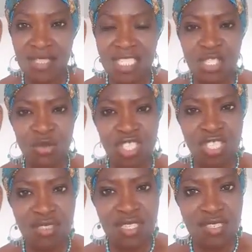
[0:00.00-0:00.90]
qu'ils ont
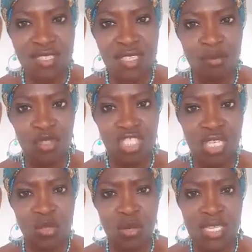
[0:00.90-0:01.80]
chanté ensemble une
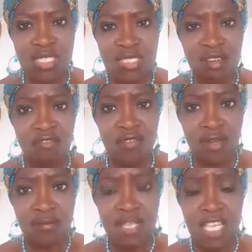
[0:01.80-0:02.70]
chanson quand ils étaient enfants,
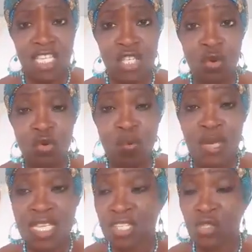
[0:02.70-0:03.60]
qui ont
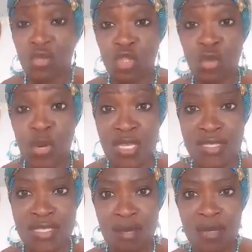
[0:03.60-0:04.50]
oublié qu'ils ont joué
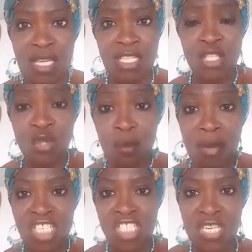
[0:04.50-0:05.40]
ensemble, qu'ils ont
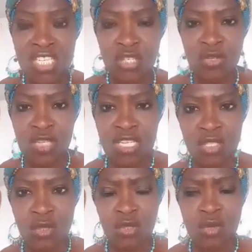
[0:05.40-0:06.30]
mangé les uns
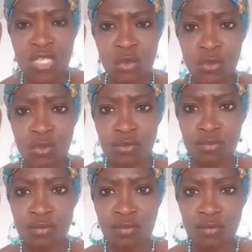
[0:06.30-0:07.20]
sur les autres.
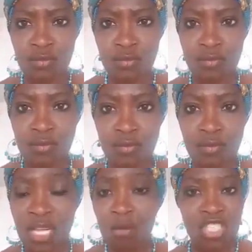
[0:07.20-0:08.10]

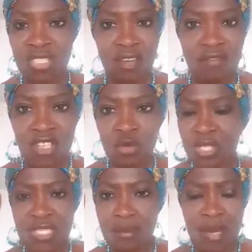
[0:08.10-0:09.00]
Quand moi j'étais enfant, je ne
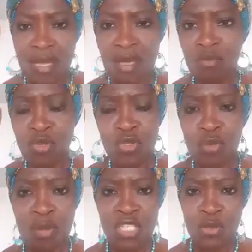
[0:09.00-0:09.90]
connaissais pas
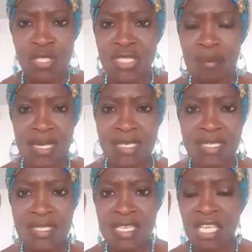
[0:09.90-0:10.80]
musulman, je ne connaissais pas
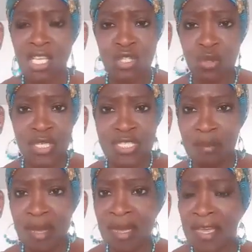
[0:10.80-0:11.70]
chrétien, je ne connaissais
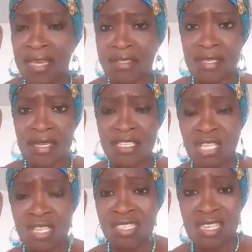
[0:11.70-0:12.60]
pas RDS,
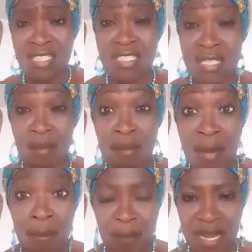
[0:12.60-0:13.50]
ça n'existait
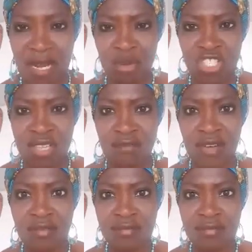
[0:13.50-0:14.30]
même pas quand moi j'étais enfant.